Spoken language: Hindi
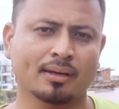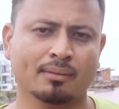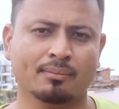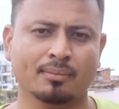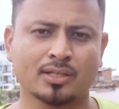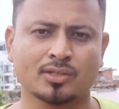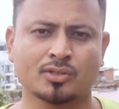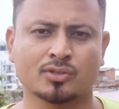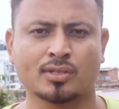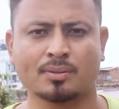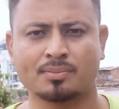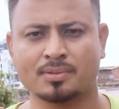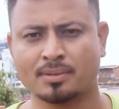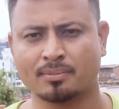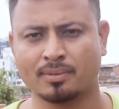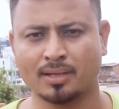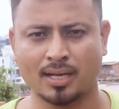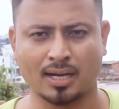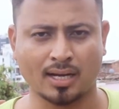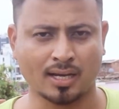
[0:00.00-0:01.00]
थम्बेल तो सबसे
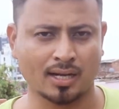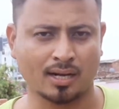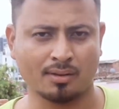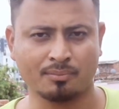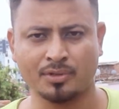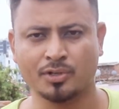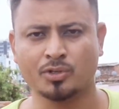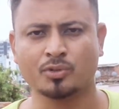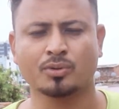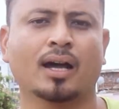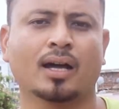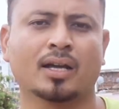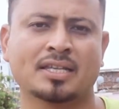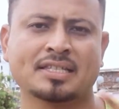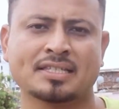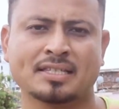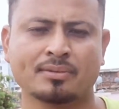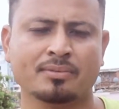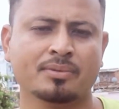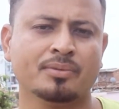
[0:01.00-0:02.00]
पहले अगर आप वीडियो अगर
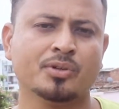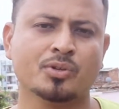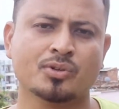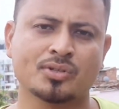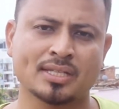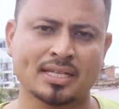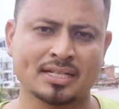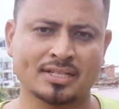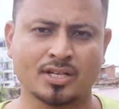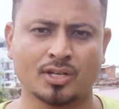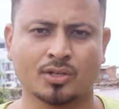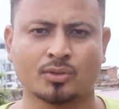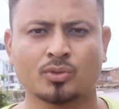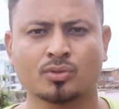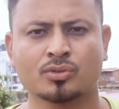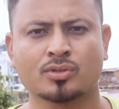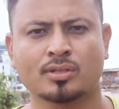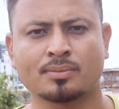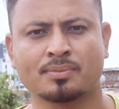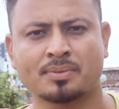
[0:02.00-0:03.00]
किसी की भी वीडियो सर्च करते
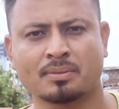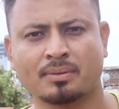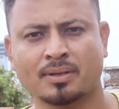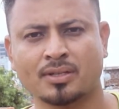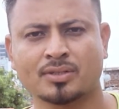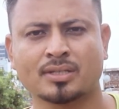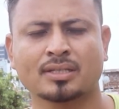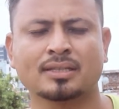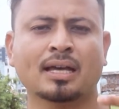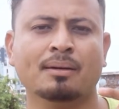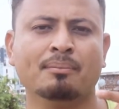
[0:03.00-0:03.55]
हो तो सबसे पहले उसके